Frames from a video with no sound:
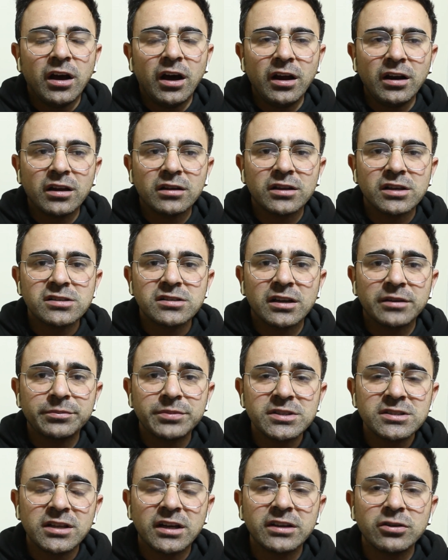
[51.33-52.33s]

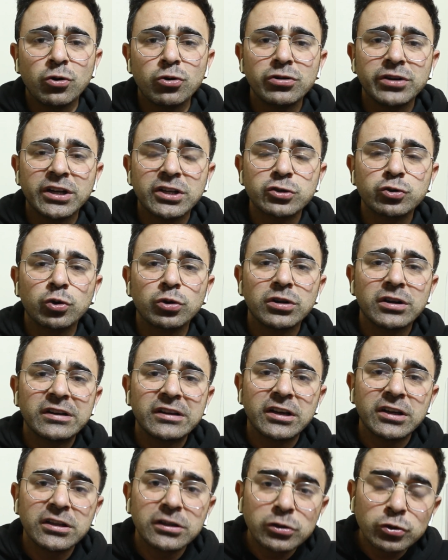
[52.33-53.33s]
Arkadaşlar bizler örnek
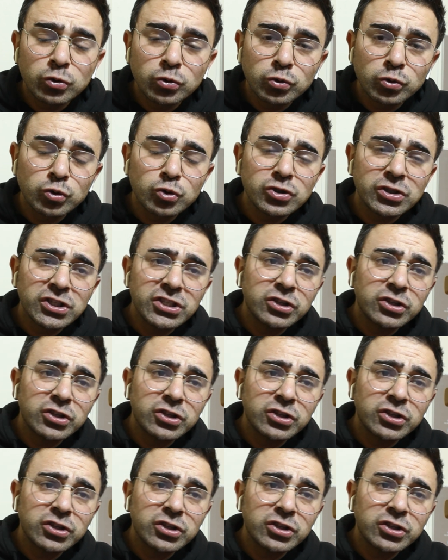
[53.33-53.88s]
soruları yayınlıyoruz.